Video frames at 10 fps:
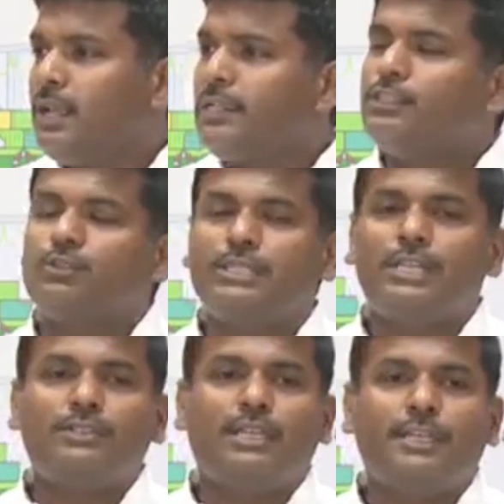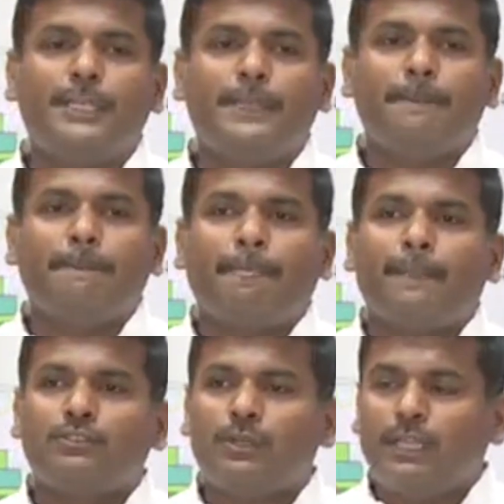లీజౌట్ చేయడం జరిగింది
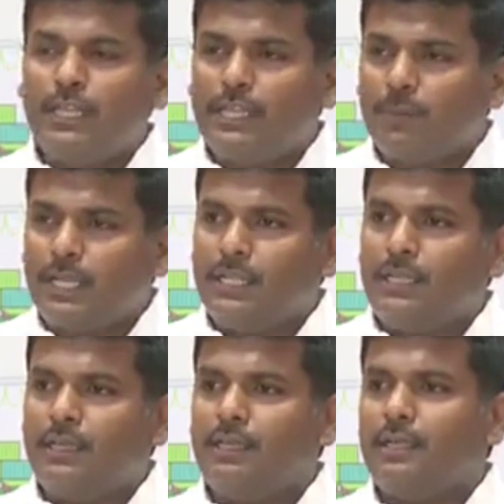సో ఇటువంటి